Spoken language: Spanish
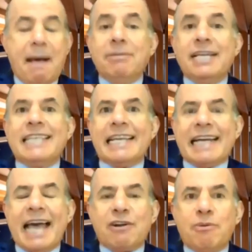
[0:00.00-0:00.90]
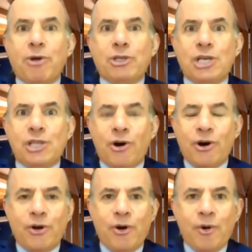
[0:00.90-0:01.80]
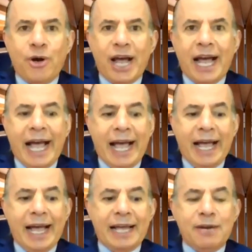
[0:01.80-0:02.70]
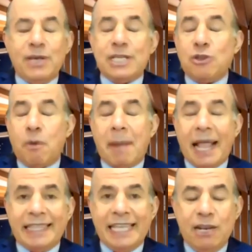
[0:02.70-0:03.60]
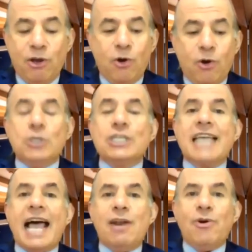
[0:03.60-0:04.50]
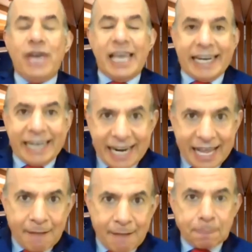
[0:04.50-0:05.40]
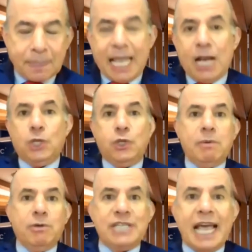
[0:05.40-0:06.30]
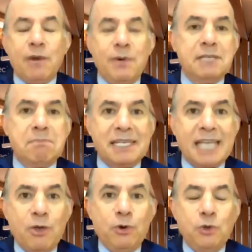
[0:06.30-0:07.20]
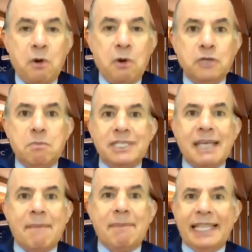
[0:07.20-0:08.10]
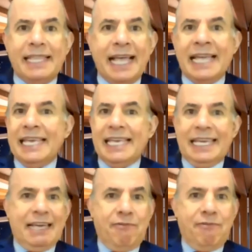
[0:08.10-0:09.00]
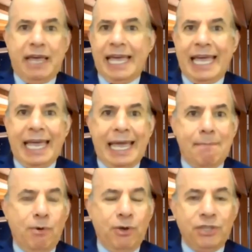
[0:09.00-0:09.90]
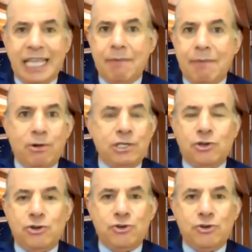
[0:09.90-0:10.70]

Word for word: vamos a cerrar con broche de oro a nuestro platino Gonzalo Herrera, que lo tuvimos ya el lunes pasado junto con su esposa Brenda, que fue emotivo, nos hizo